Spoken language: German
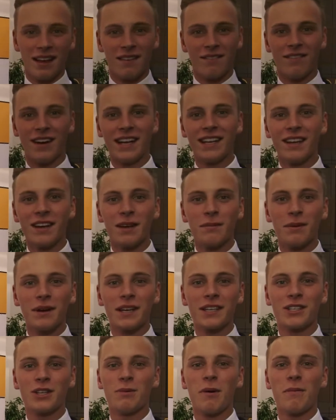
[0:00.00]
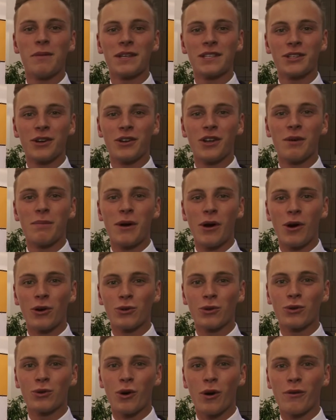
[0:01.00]
Weitere Berichte über mich könnt ihr bei
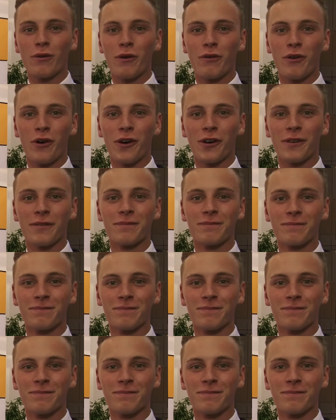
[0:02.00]
Autotalk verfolgen.